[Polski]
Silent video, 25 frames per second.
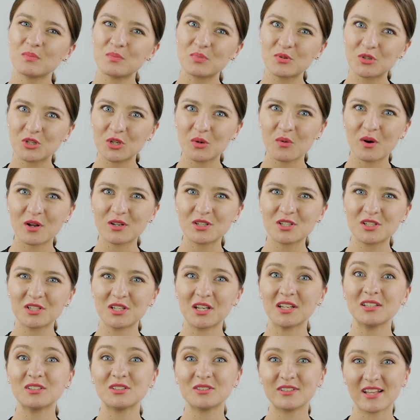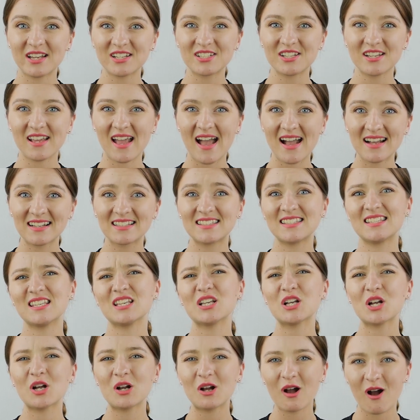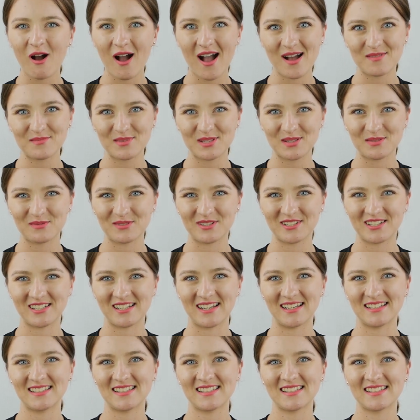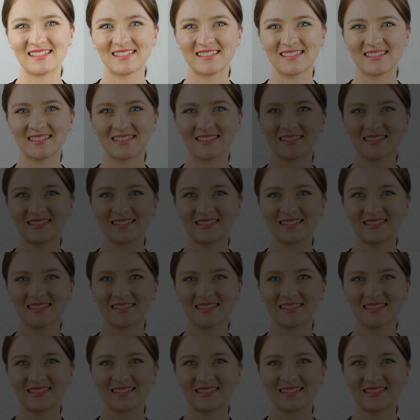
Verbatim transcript: Przyłącz się do naszej akcji Kocham słyszeć.